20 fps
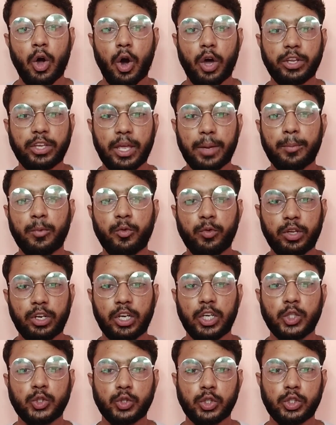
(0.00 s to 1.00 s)
और ये मूवी
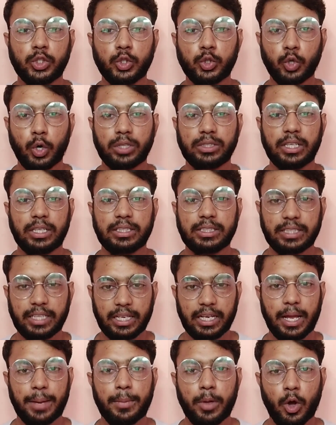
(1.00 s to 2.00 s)
मृत्यु
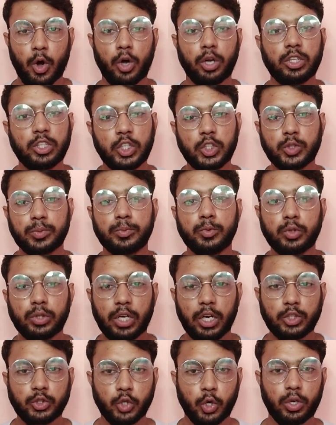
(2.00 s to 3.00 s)
2013 में और इस मूवी
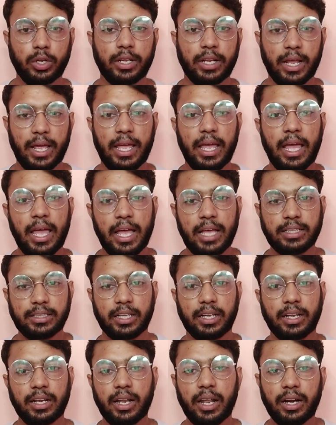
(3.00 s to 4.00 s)
का जॉनर है
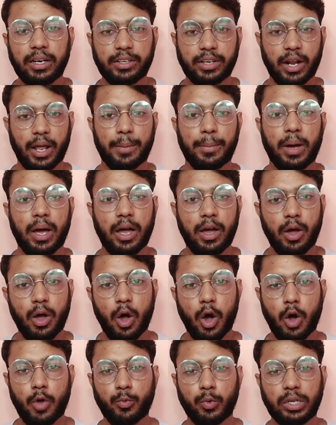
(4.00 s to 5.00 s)
थ्रिलर ड्रामा
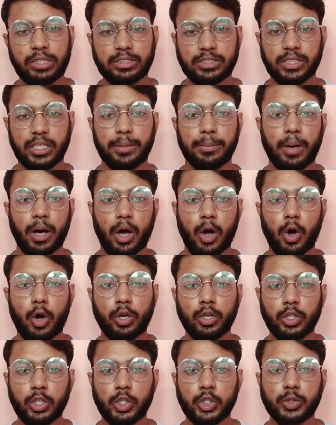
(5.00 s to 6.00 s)
और वर्ल्ड सिनेमा
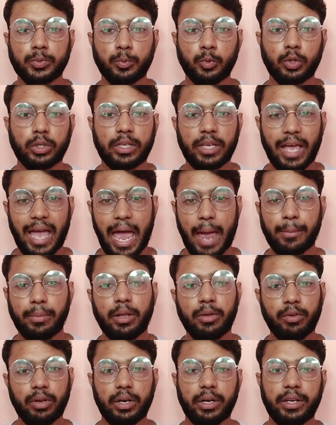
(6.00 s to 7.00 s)
और इस मूवी की एम
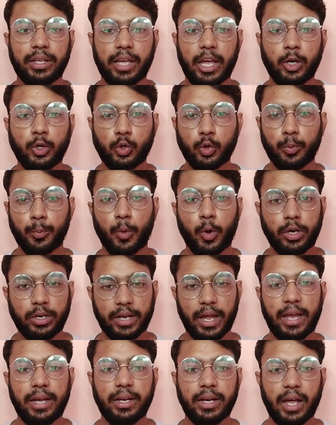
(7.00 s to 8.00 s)
रीडिंग है
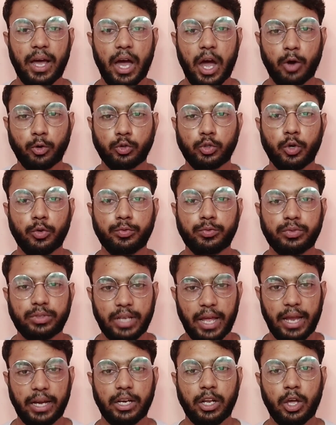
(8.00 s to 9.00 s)
2.9 आउट ऑफ
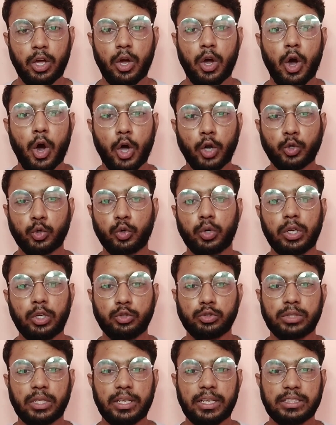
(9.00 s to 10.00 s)
10 और गूगल
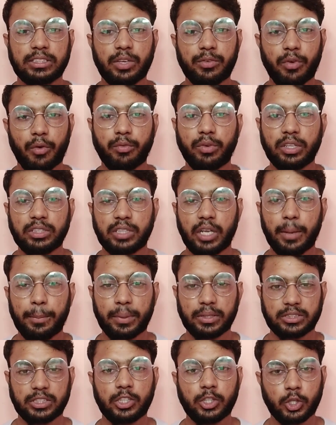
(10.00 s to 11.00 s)
यूजर ने इसे 53
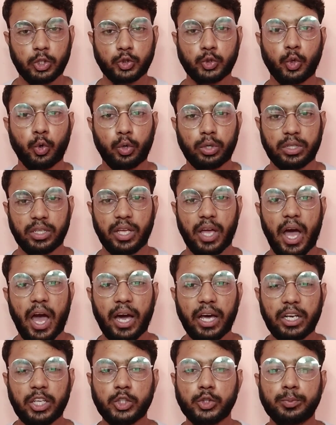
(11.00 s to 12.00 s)
परसेंट के स्कोर दिया
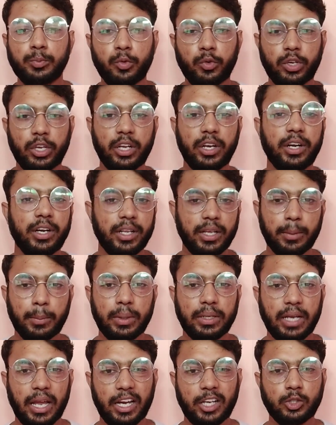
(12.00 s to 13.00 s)
अगर इस मूवी की रीडिंग
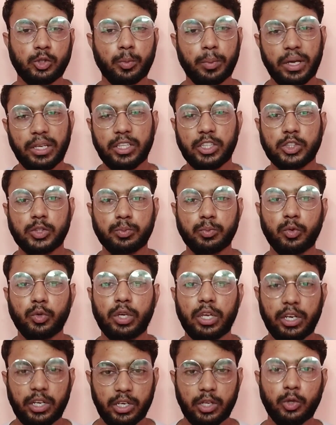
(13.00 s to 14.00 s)
पे जाए ना तो भाई इस
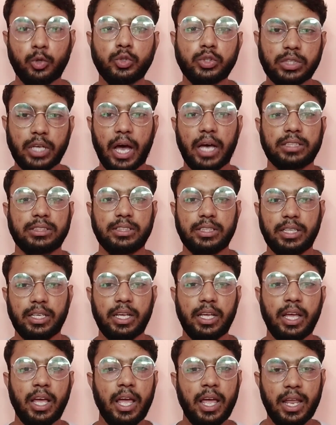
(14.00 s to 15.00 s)
मूवी की रीडिंग कुछ खास नहीं
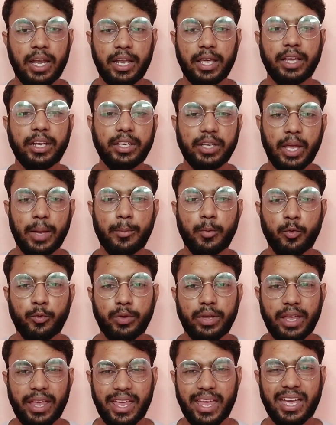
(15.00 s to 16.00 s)
है लेकिन ये
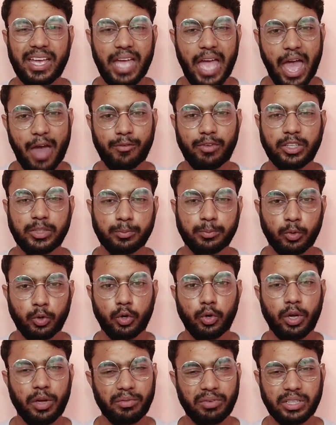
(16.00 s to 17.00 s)
मूवी एक एवरेज
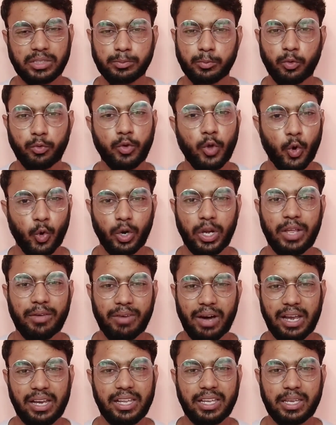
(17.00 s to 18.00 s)
बिलो एवरेज मूवी होने
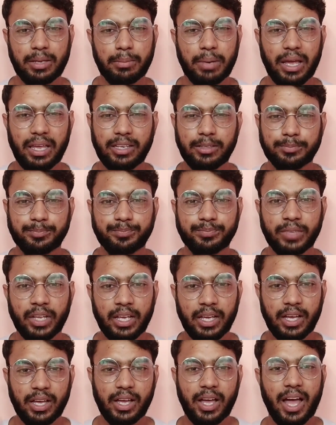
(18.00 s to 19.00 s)
वाली है कि भाई
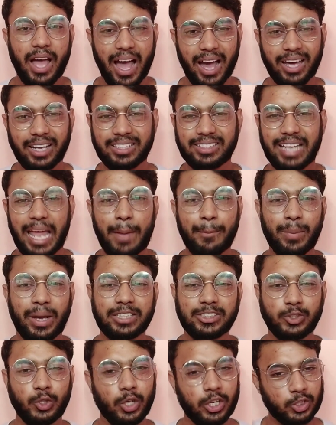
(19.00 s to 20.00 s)
अगर टाइम
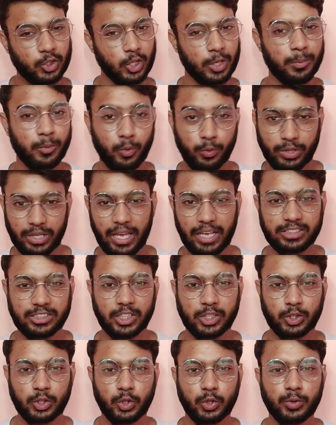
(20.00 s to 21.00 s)
पास नहीं हो रहा तो ये मूवी देख
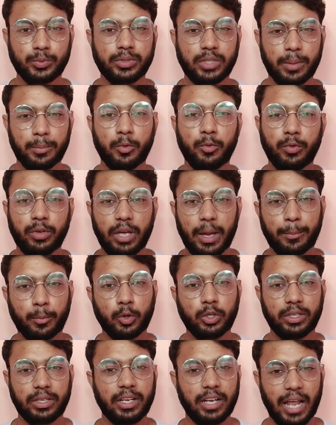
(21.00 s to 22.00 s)
सकते हो ये मूवी
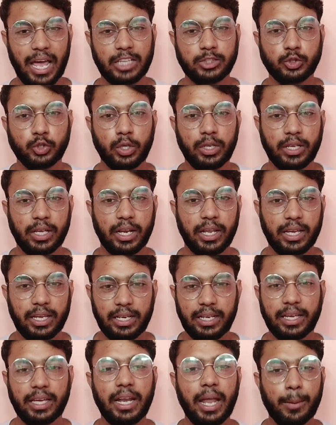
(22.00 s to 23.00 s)
आपको निराश तो नहीं
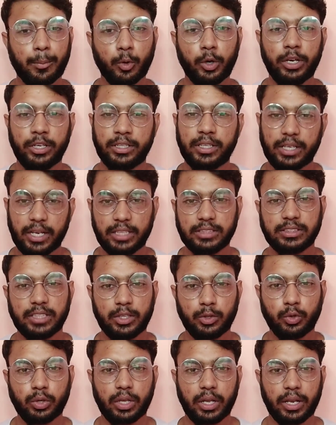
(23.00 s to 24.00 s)
करेगी लेकिन आपको इंटरटेन
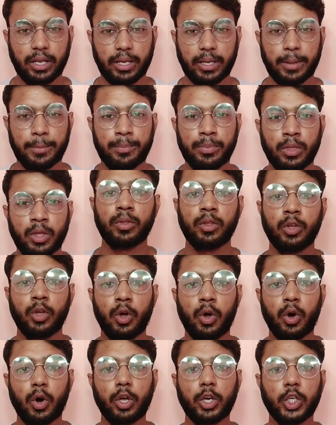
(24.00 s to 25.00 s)
जरूर करेगी
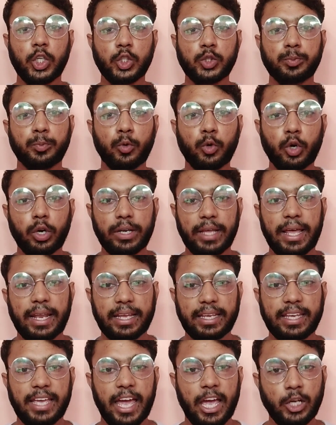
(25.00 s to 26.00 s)
और इस मूवी को
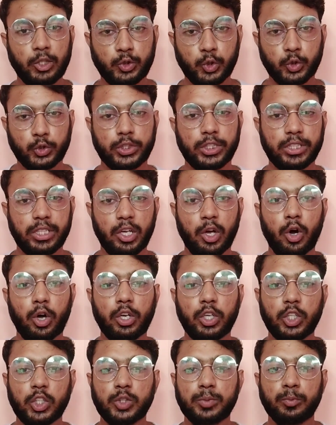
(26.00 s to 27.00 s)
डायरेक्ट किया है जोशी ने
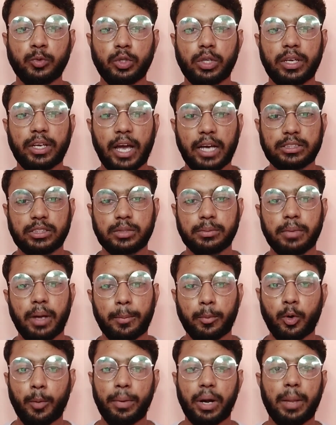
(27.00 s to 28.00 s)
और इस मूवी की कास्टिंग में
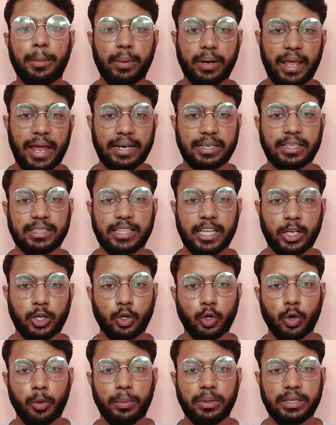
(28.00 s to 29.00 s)
आपको बड़े बड़े एक्टर देखने
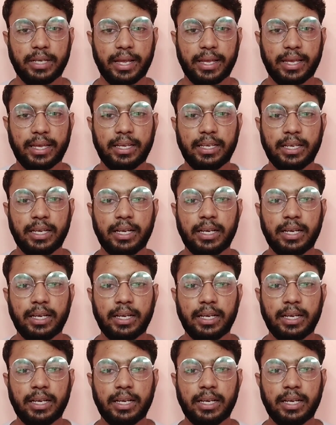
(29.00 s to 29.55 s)
को मिल जाएंगे